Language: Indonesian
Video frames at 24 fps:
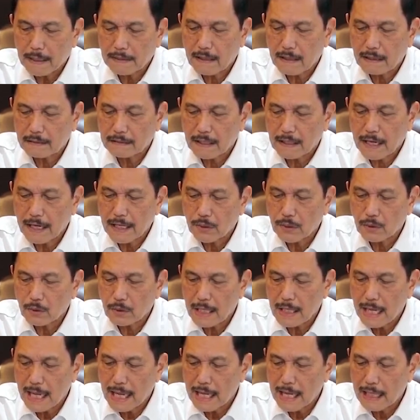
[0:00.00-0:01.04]
pasar
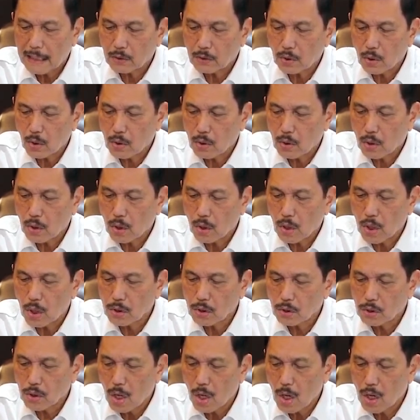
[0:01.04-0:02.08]
tradisional, toko
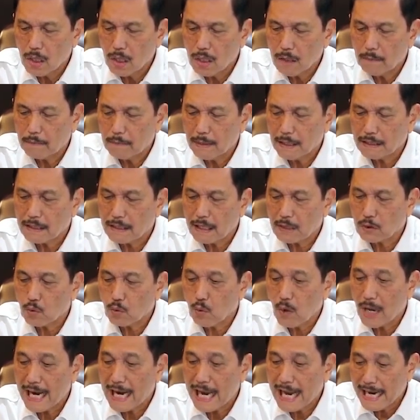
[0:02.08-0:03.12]
kelontong, pasar
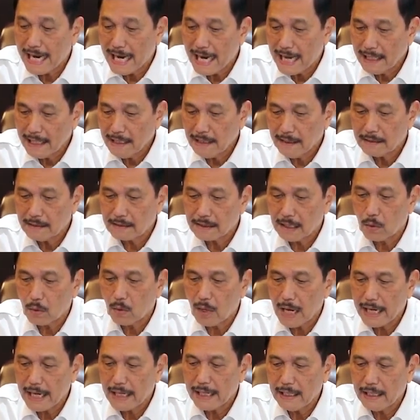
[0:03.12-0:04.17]
swalayan,
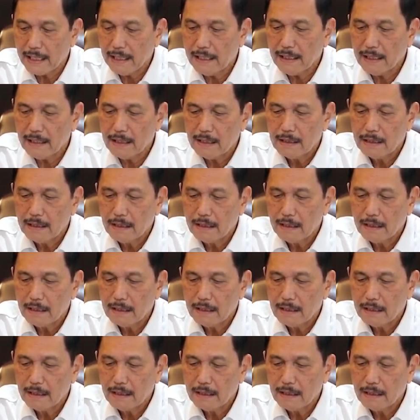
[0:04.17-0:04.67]
saya ulangi ini,